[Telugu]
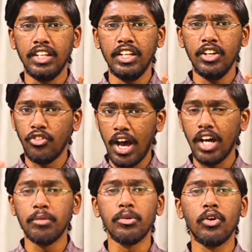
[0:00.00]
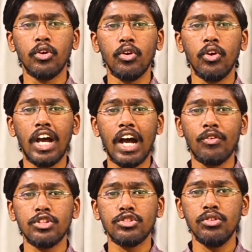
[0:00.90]
అది వాహనం కొనుగోలు
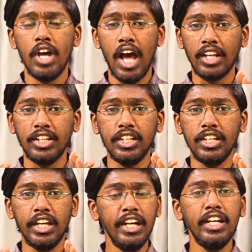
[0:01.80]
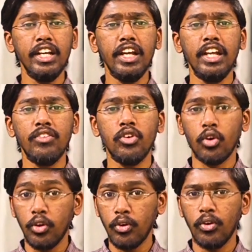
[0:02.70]
కావచ్చు అది ఇంటిని నీవు
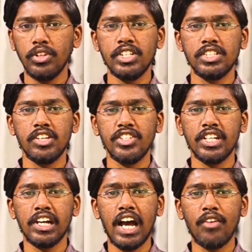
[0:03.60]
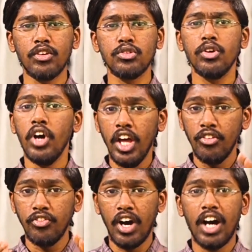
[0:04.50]
కొనుగోలు చేసే విషయం కావచ్చు
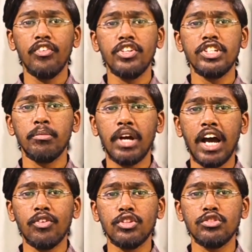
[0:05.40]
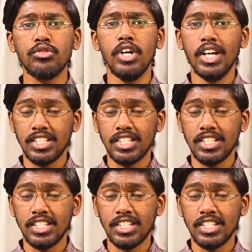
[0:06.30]
వివాహ విషయం కావచ్చు